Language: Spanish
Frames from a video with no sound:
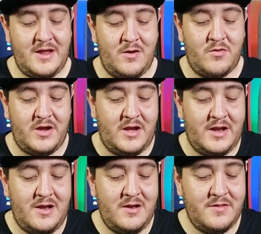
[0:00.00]
el
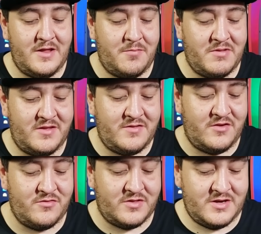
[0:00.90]
original del
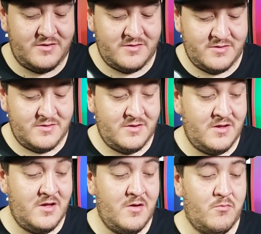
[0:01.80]
PlayStation 3.
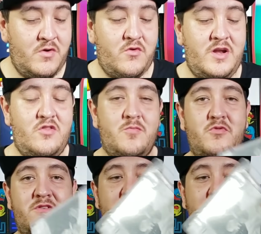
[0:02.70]
Muy bonito, por